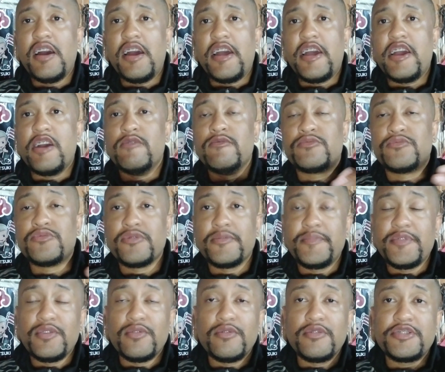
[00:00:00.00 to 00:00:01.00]
É, o
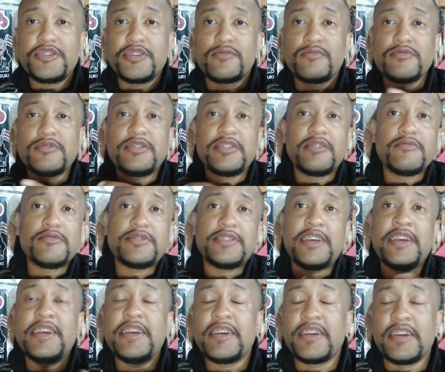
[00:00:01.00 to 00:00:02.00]
clube hoje conseguiu se
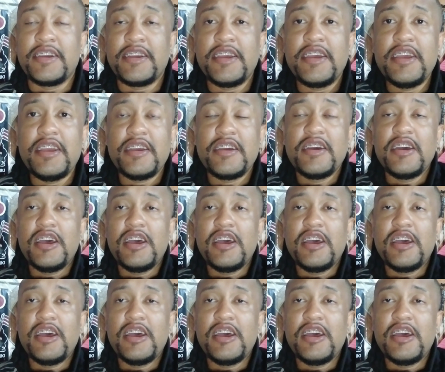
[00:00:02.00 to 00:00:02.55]
reerguer,